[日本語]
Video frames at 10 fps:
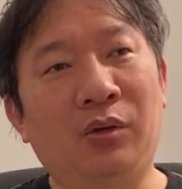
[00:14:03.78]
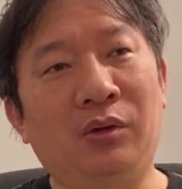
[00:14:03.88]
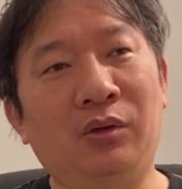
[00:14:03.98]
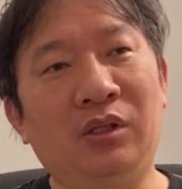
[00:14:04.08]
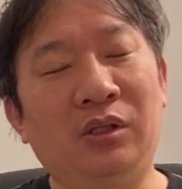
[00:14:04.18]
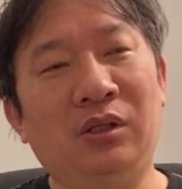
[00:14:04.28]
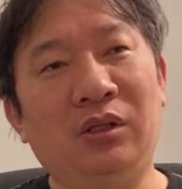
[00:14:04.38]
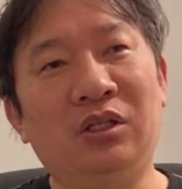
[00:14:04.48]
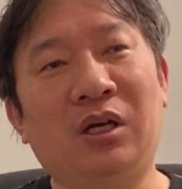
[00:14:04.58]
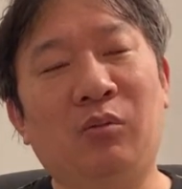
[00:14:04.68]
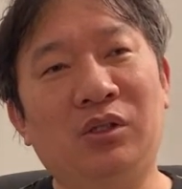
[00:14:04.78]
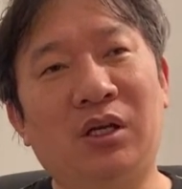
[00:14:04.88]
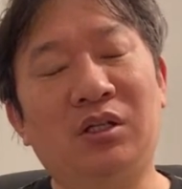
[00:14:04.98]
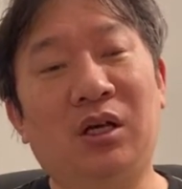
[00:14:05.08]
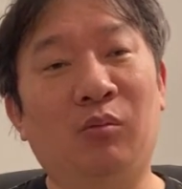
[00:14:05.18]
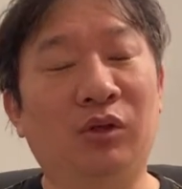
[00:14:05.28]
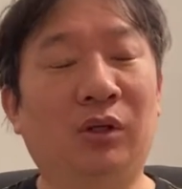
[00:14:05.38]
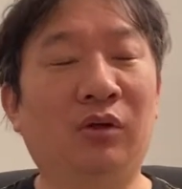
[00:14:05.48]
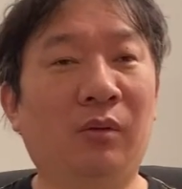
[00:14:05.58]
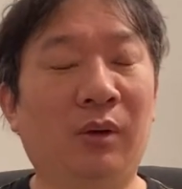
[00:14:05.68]
そういう2時間も3時間も、
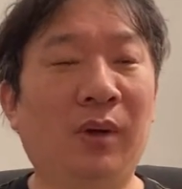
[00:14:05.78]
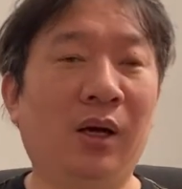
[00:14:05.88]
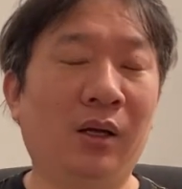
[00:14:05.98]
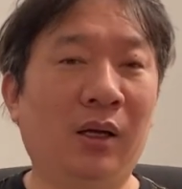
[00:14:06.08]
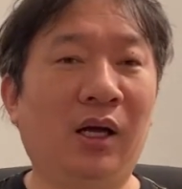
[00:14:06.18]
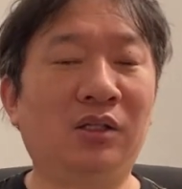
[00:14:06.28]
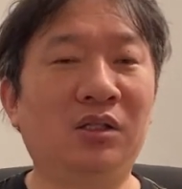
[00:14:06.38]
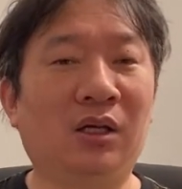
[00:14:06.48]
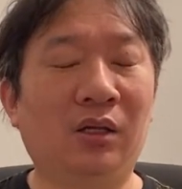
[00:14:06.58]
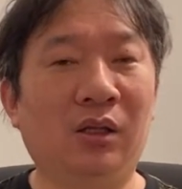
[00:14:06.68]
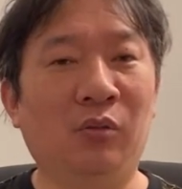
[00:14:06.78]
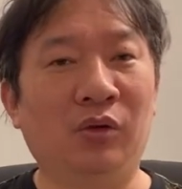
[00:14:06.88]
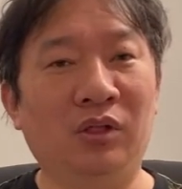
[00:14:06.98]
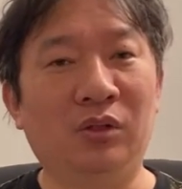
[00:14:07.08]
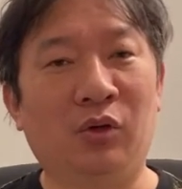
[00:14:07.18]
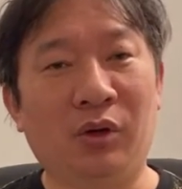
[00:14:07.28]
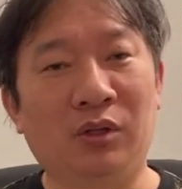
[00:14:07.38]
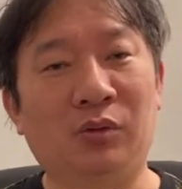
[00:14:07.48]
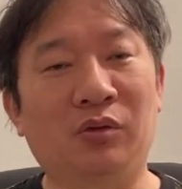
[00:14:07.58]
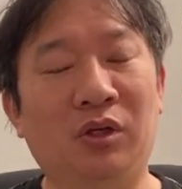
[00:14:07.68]
例えばまあ8時間でもいつも俺
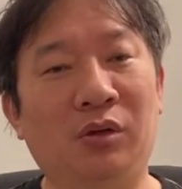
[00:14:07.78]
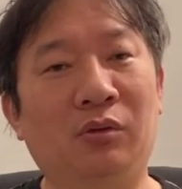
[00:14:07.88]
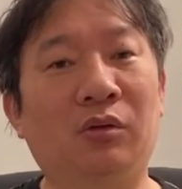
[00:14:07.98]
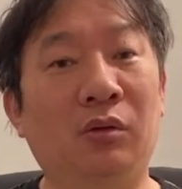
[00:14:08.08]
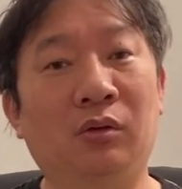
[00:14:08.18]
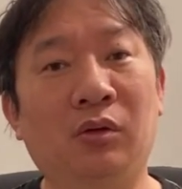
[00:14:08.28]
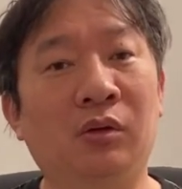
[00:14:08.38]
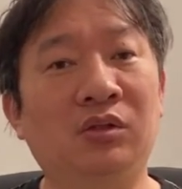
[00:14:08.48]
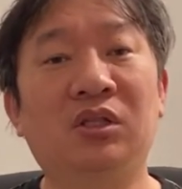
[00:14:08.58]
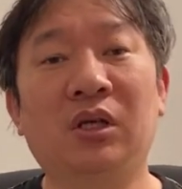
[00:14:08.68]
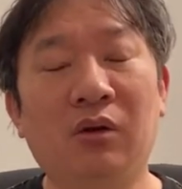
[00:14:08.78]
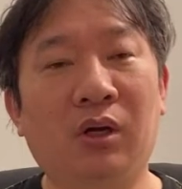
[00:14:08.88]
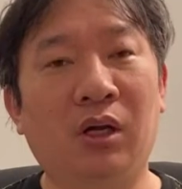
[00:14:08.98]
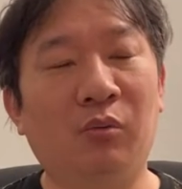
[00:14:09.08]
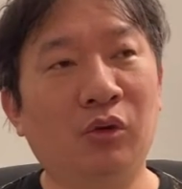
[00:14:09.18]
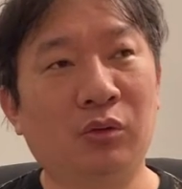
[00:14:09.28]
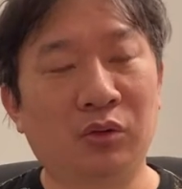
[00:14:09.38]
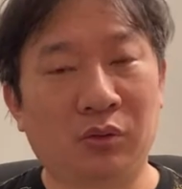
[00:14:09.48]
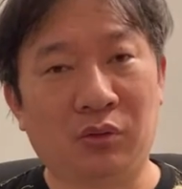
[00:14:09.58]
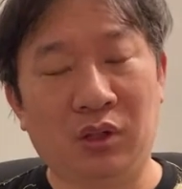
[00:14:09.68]
は外にいるよっていうのと違うからね、もっ
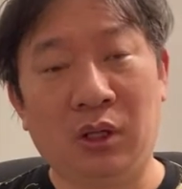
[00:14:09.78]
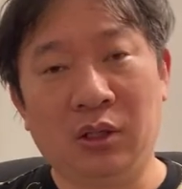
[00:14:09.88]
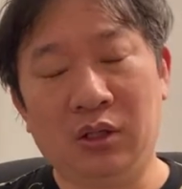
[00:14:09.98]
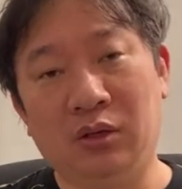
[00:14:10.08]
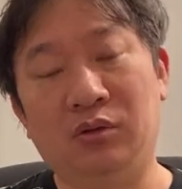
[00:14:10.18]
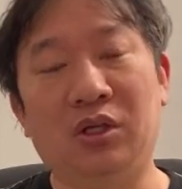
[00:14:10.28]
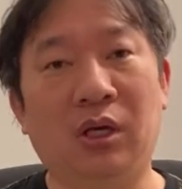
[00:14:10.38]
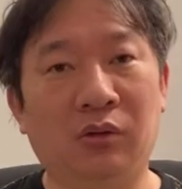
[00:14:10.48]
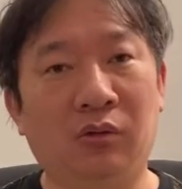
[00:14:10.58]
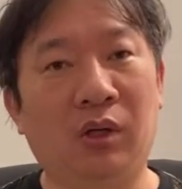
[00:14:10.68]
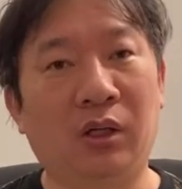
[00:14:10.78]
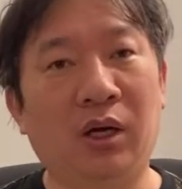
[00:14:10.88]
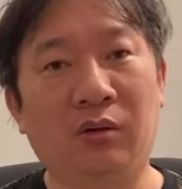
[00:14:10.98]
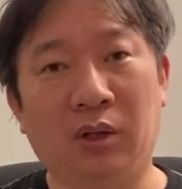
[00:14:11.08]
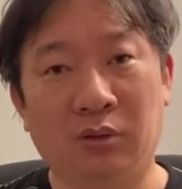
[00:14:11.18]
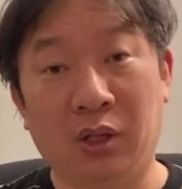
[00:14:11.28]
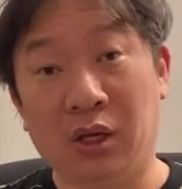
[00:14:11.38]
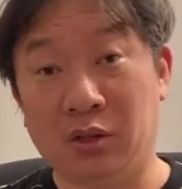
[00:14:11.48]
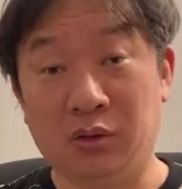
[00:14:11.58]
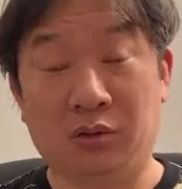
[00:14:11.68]
と外にいる時間の方が長くなるので、
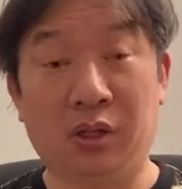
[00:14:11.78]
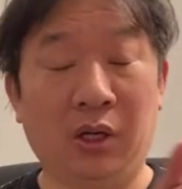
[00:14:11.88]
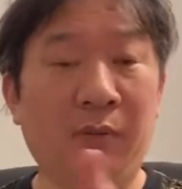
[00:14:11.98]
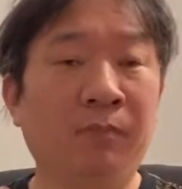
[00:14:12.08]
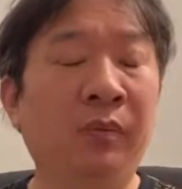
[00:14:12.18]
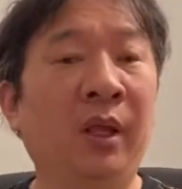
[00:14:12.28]
連続でね。